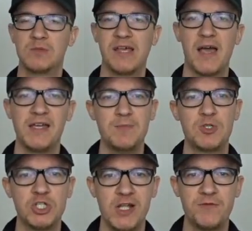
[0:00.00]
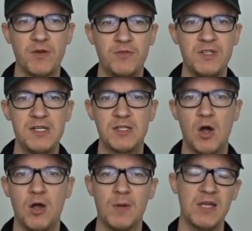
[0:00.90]
der eben schnell verfliegt
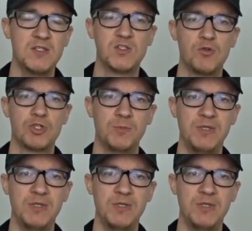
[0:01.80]
äh, in Social